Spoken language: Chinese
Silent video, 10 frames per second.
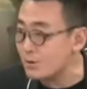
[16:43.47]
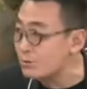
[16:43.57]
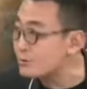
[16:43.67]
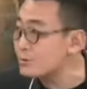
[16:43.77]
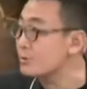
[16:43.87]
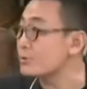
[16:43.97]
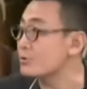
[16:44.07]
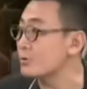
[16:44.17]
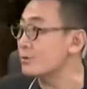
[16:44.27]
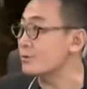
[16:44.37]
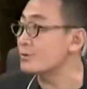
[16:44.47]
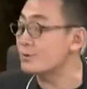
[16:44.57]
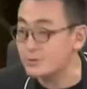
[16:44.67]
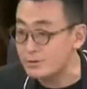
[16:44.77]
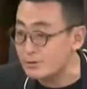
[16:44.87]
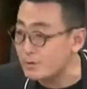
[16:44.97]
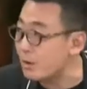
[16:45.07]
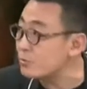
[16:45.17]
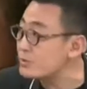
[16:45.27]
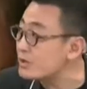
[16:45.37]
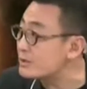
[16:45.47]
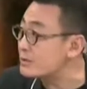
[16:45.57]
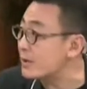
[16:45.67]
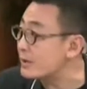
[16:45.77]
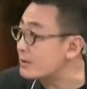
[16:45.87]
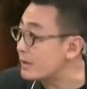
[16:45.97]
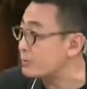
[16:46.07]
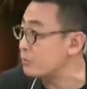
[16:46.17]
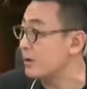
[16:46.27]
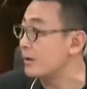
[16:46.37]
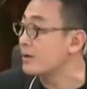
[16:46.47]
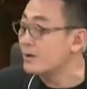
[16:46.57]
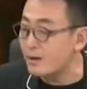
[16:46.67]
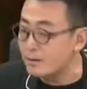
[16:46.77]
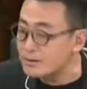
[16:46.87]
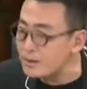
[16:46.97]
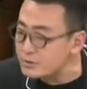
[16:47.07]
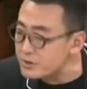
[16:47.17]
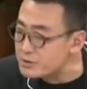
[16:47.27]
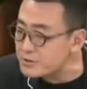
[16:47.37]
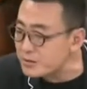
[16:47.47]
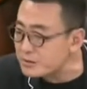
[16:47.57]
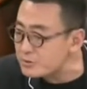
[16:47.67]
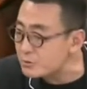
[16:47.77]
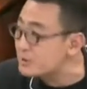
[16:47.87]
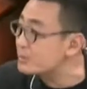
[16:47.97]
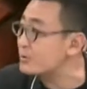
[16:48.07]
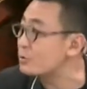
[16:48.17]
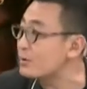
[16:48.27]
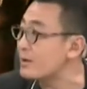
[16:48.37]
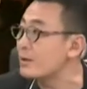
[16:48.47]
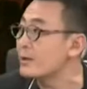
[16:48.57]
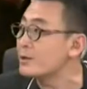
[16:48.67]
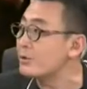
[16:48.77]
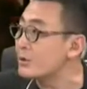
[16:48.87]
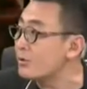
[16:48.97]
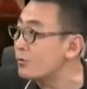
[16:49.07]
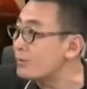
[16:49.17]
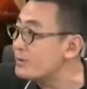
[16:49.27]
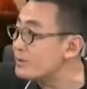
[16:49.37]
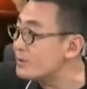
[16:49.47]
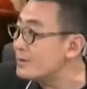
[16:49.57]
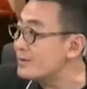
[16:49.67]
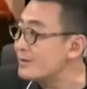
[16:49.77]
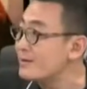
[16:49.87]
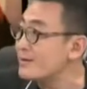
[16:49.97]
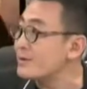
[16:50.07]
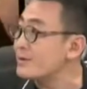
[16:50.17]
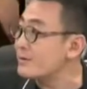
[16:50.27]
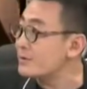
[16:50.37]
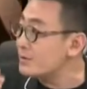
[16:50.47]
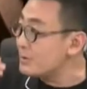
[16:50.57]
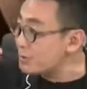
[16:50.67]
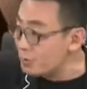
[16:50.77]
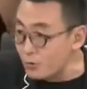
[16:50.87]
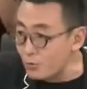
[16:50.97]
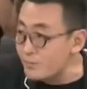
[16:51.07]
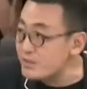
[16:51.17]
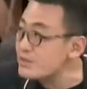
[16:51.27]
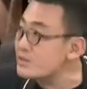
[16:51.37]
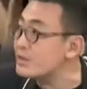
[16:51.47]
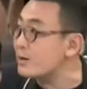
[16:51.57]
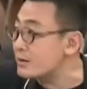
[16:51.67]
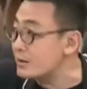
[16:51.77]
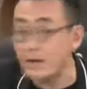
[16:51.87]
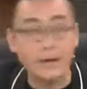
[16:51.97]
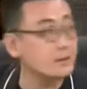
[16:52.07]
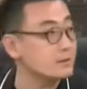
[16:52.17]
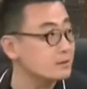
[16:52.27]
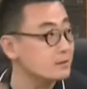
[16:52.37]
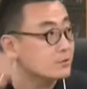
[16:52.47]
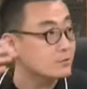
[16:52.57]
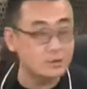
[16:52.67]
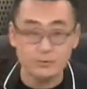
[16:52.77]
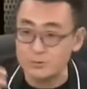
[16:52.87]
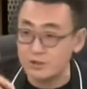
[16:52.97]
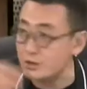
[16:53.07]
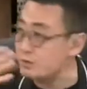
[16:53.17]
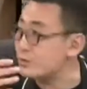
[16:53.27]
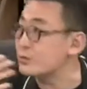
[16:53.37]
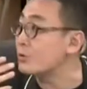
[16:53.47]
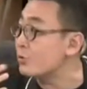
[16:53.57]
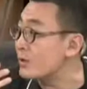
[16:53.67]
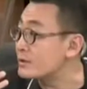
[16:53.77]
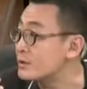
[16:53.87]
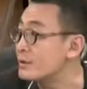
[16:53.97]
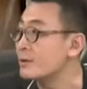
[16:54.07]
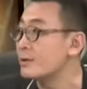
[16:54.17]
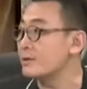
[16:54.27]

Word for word: 早就有人说过，这是大陆电视台太多了。而大陆电视台之所以这么多呢，又跟我们选择太少了，又跟我们一向以来的这种这种体制有关系。